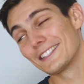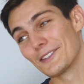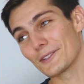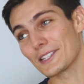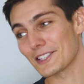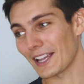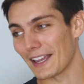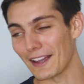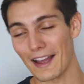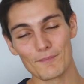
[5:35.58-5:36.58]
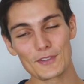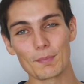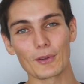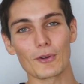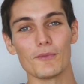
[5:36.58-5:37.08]
sinon ce serait un
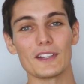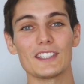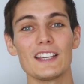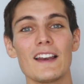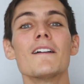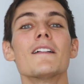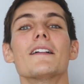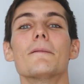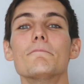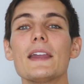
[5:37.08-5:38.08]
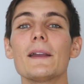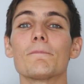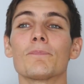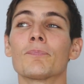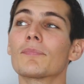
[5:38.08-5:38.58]
petit peu trop facile,
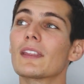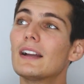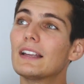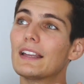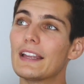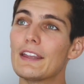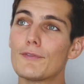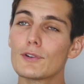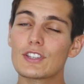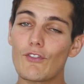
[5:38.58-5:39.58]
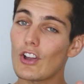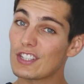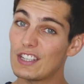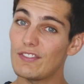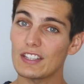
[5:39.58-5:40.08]
mais il faut savoir
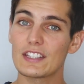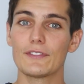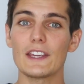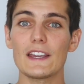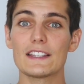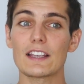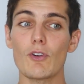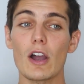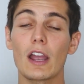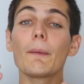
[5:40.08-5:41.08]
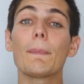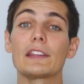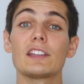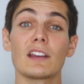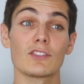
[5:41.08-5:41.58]
diversifier et savoir
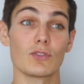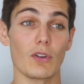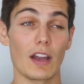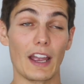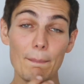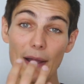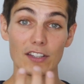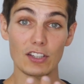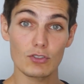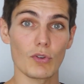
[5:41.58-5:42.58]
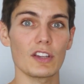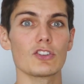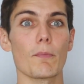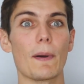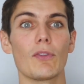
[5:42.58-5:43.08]
répartir son, répartir son
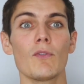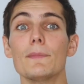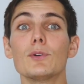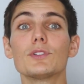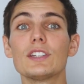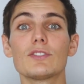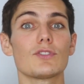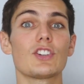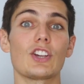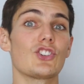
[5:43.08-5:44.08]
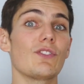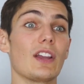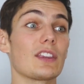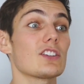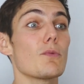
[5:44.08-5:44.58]
risque, pardon, mais aussi se diriger
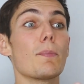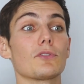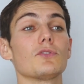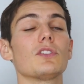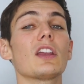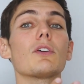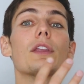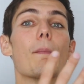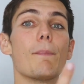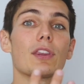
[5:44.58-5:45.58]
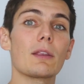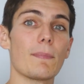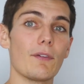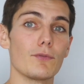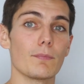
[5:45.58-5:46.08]
vers des opportunités qu'on n'a
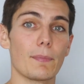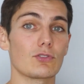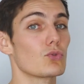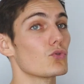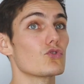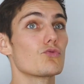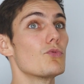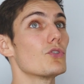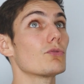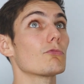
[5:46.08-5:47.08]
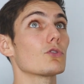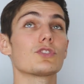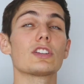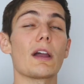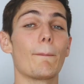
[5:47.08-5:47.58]
peut-être pas vues. Parce que je me
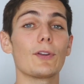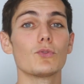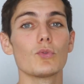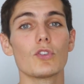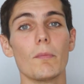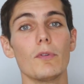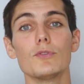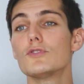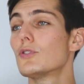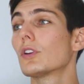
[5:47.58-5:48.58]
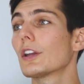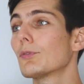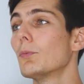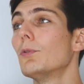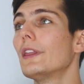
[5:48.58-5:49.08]
considère pas du tout comme le dieu
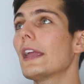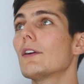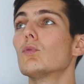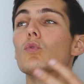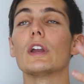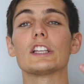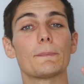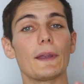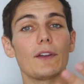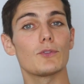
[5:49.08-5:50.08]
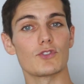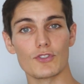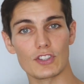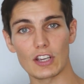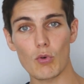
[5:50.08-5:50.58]
crypto-monnaie ou expert de je
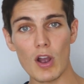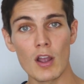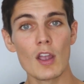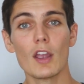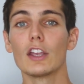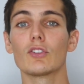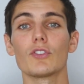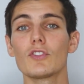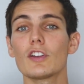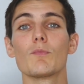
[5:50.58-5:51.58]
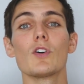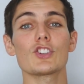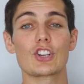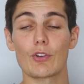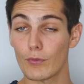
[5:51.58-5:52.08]
ne sais quoi, étant donné que
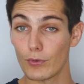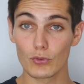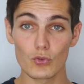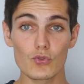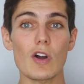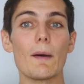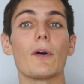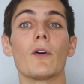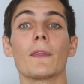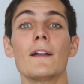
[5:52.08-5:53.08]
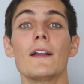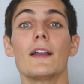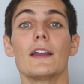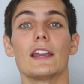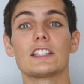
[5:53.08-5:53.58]
moi je veux toujours apprendre.
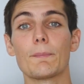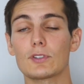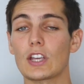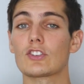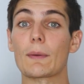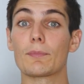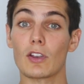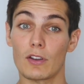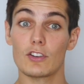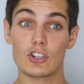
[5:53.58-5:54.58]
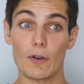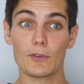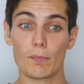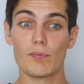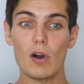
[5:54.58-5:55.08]
Et c'est pour ça que
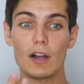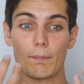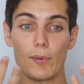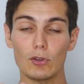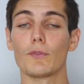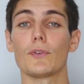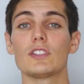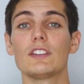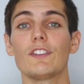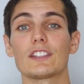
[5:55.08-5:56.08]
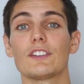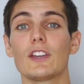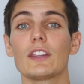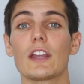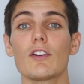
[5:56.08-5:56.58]
j'opte pour un portefeuille
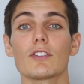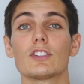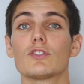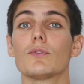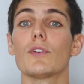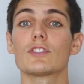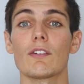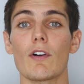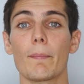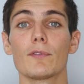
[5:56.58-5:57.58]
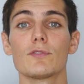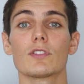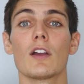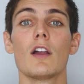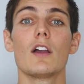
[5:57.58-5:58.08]
diversifié. D'ailleurs, si tu veux en savoir
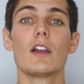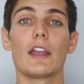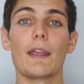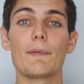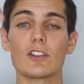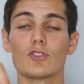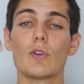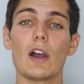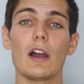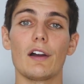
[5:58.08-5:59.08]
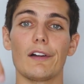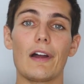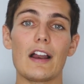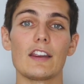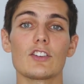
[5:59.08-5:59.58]
plus eh bien tu as
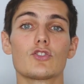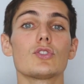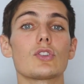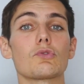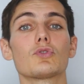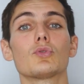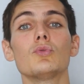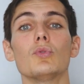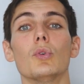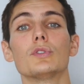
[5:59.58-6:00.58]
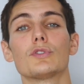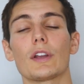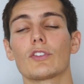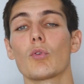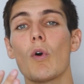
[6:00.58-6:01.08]
euh, un lien juste en dessous où tu
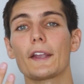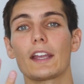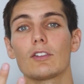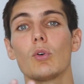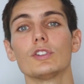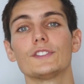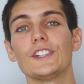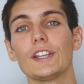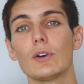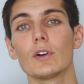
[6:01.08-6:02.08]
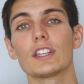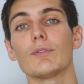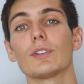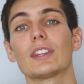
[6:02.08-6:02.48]
as 3-4 grosses vidéos qui vont